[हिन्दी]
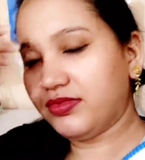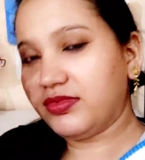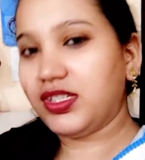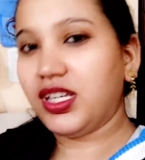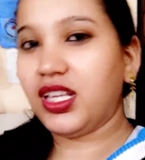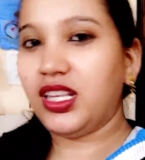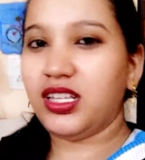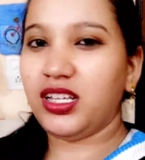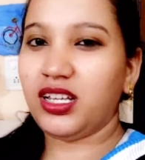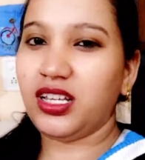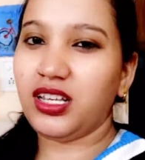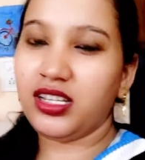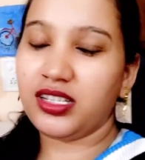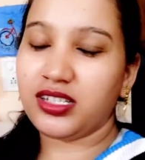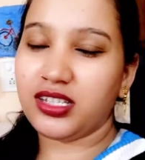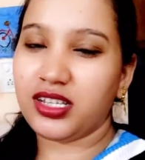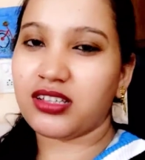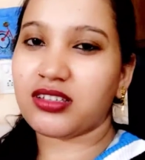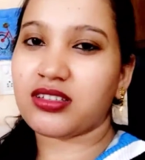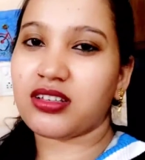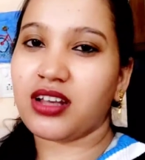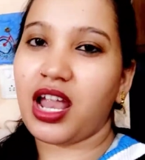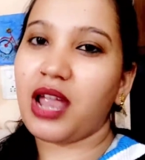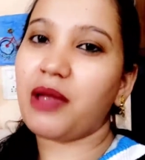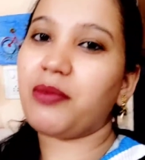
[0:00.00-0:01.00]
जल्दी जल्दी
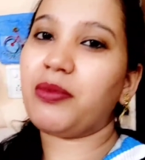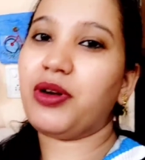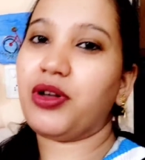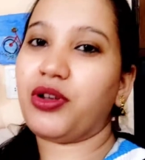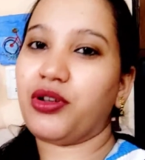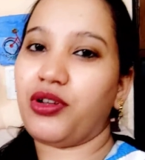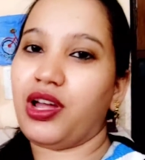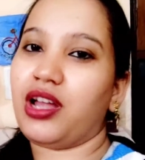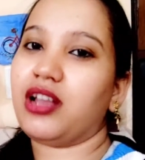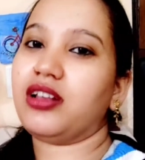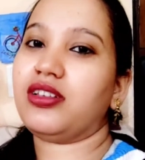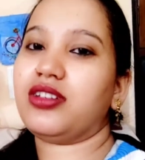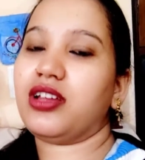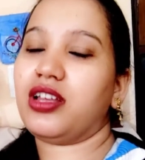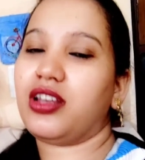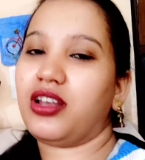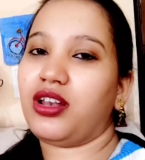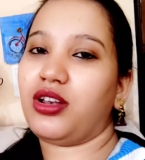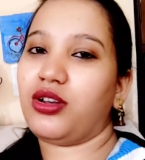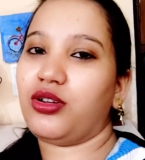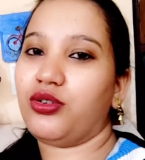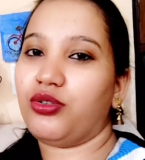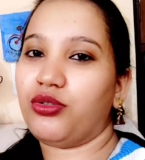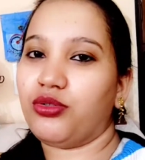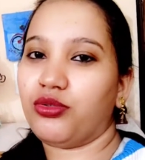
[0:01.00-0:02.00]
सब्सक्राइब करो यार
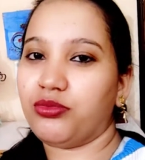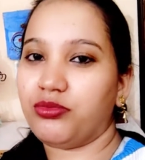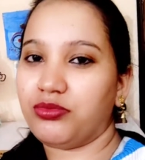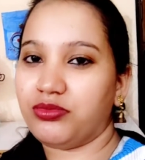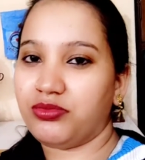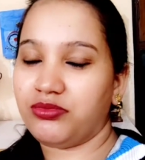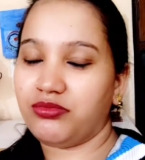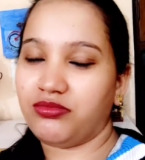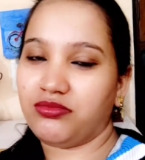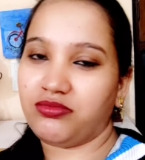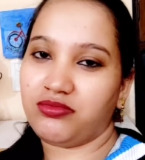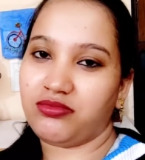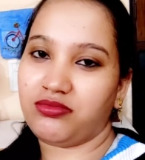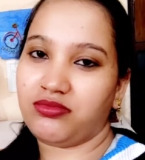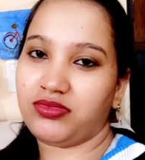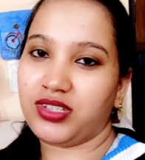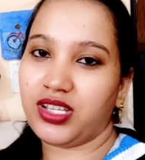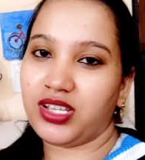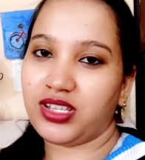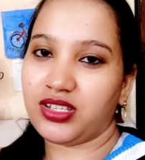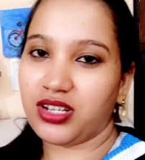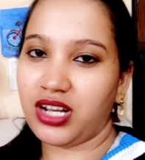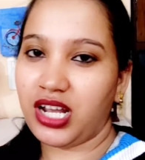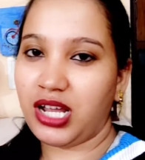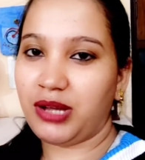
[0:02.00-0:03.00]
चैनल को
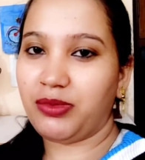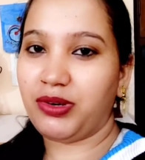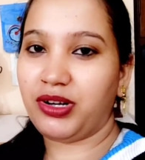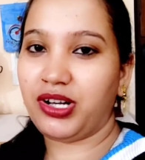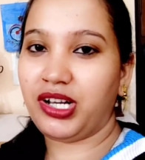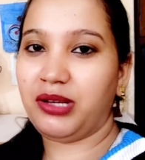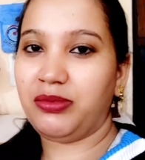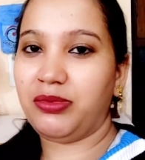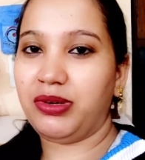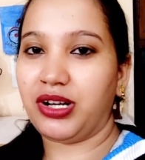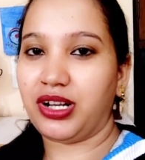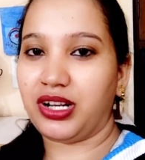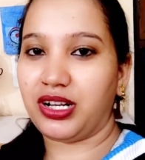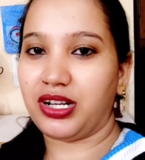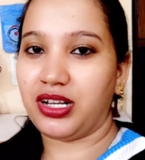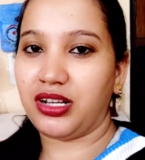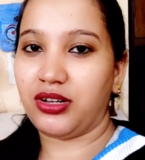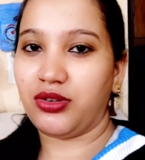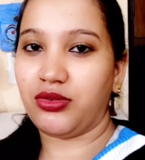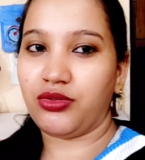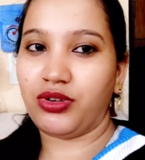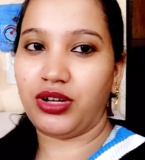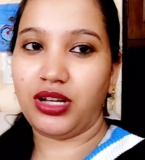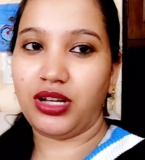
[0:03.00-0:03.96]
सब्सक्राइबर नहीं बढ़ रहे हैं रुक